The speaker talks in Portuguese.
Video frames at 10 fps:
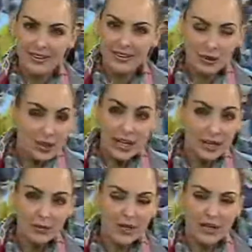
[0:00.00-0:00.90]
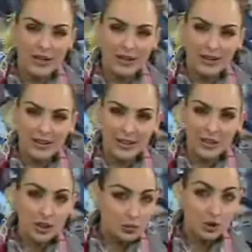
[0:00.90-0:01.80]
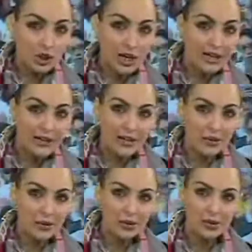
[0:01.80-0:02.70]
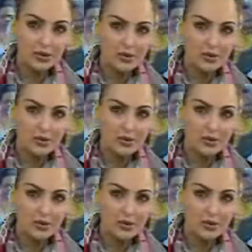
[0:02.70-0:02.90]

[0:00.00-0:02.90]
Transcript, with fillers: Não lembra de buscar a Deus.